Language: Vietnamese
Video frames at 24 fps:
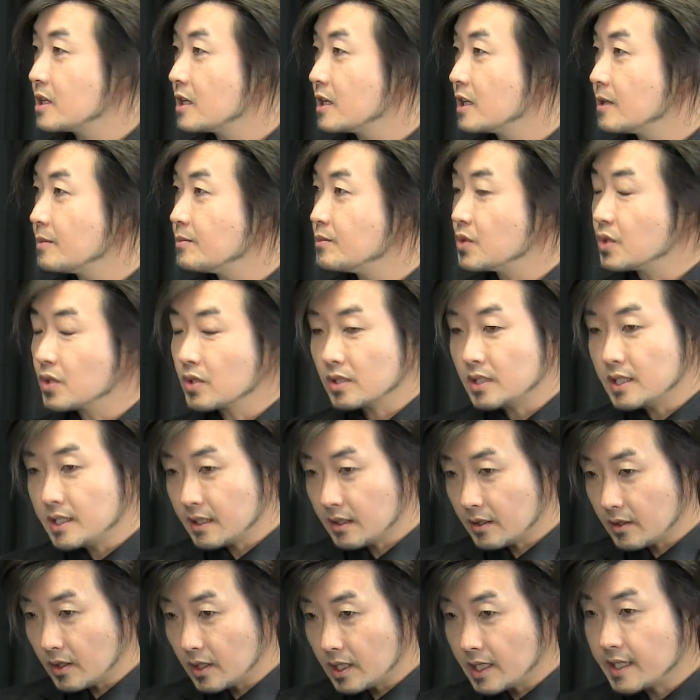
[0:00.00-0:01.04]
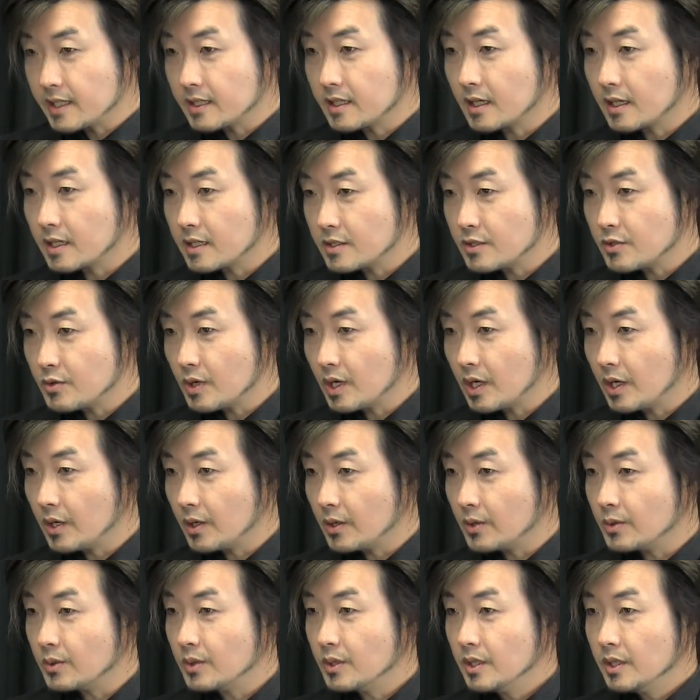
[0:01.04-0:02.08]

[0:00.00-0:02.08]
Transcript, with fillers: chỉ lời một click họ link chỉ lời dựa họ